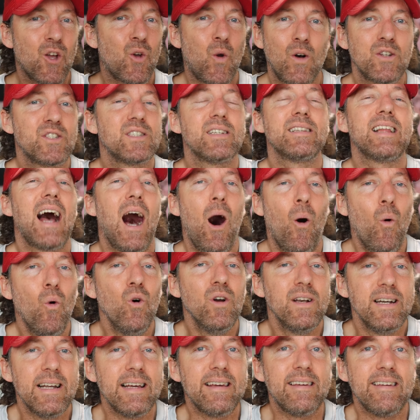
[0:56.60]
kostet
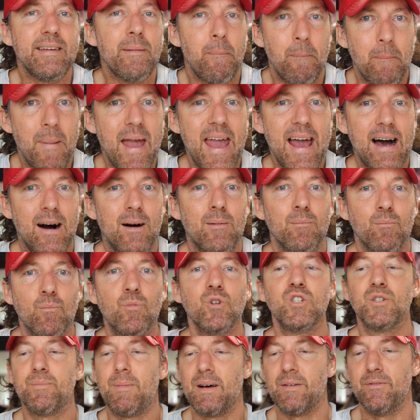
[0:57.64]
auch nicht mehr,
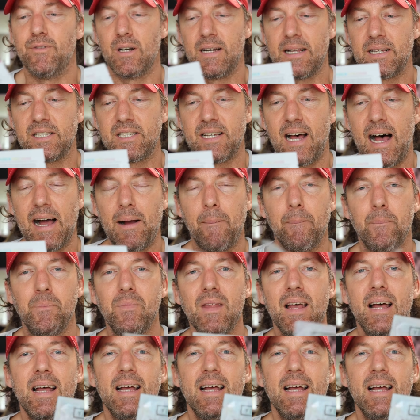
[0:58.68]
muss man wirklich sagen.